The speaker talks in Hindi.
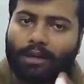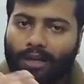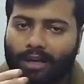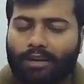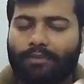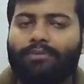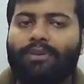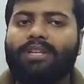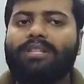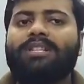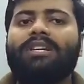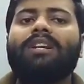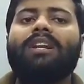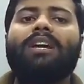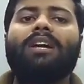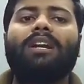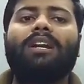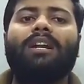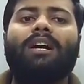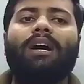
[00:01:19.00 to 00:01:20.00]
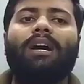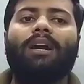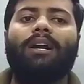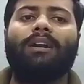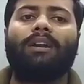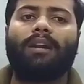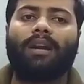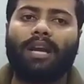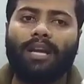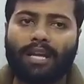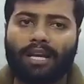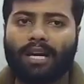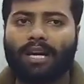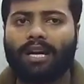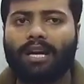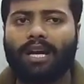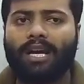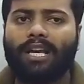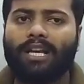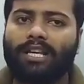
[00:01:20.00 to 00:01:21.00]
रिवीजन करना है ट्राई
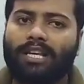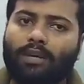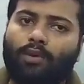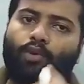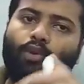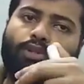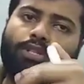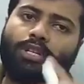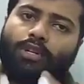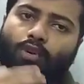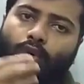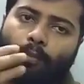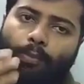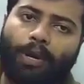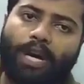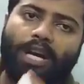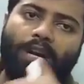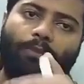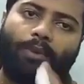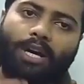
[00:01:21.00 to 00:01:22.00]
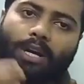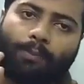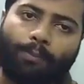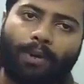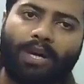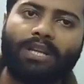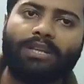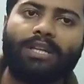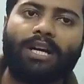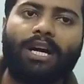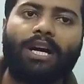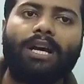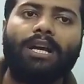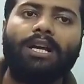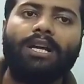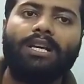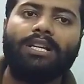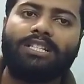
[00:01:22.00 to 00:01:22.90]
करना है एक ही क्वेश्चन को बार बार पढ़ना है